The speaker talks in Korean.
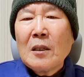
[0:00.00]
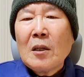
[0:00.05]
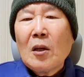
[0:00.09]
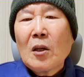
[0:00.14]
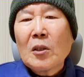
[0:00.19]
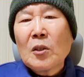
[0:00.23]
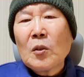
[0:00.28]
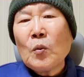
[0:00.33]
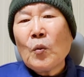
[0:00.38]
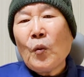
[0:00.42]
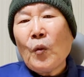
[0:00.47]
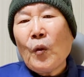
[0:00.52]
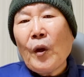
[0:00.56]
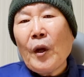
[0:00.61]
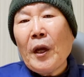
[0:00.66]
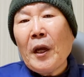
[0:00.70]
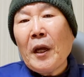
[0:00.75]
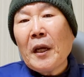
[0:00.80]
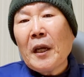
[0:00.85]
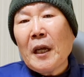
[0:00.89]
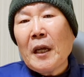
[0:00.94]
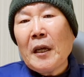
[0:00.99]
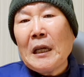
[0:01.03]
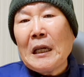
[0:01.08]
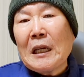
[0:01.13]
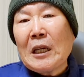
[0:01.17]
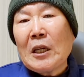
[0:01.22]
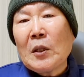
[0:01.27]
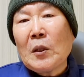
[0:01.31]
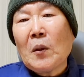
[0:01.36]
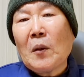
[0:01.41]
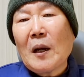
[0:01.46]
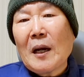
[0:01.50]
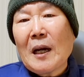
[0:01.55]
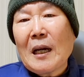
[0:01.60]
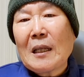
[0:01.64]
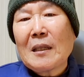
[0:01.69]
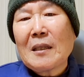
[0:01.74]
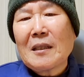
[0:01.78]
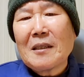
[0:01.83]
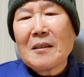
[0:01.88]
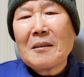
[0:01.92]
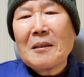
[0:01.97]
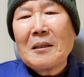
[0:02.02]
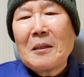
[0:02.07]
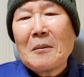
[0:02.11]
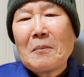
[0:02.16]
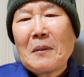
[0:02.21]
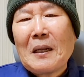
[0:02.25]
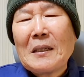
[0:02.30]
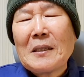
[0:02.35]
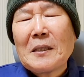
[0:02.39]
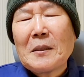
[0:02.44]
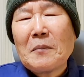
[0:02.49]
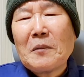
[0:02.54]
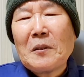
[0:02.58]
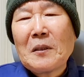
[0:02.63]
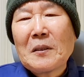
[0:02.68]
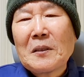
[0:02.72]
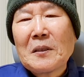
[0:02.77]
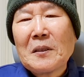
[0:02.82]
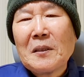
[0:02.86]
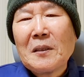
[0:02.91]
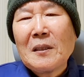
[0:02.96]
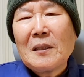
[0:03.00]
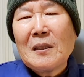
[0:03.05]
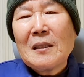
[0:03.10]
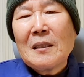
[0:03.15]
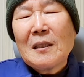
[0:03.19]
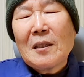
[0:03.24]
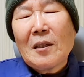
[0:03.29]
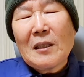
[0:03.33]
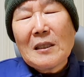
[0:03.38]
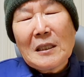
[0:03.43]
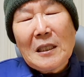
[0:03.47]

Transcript: 어떤 회개의 기도와 같은 말씀이어서 아,